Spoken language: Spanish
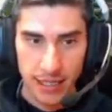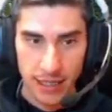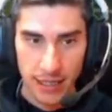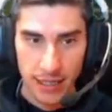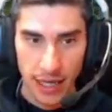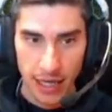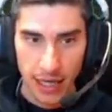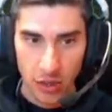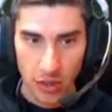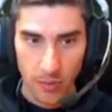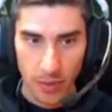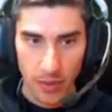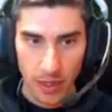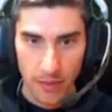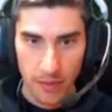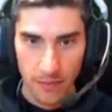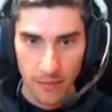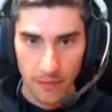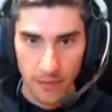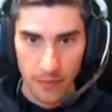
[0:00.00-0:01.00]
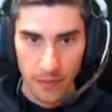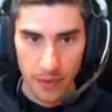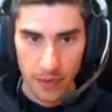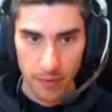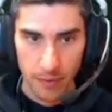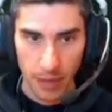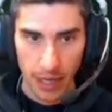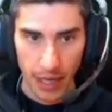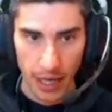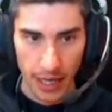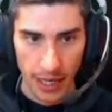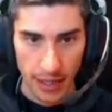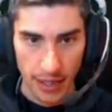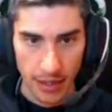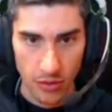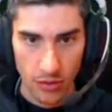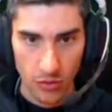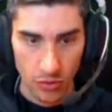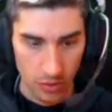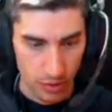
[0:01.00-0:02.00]
A tope. Venga,
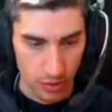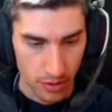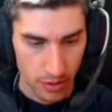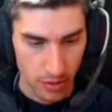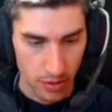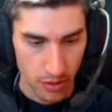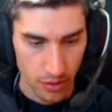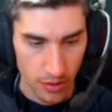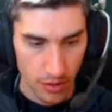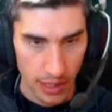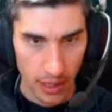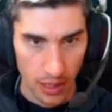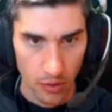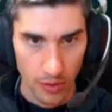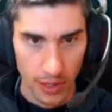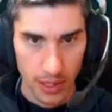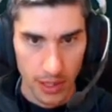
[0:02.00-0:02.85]
gratitud. No, a la V. Eh,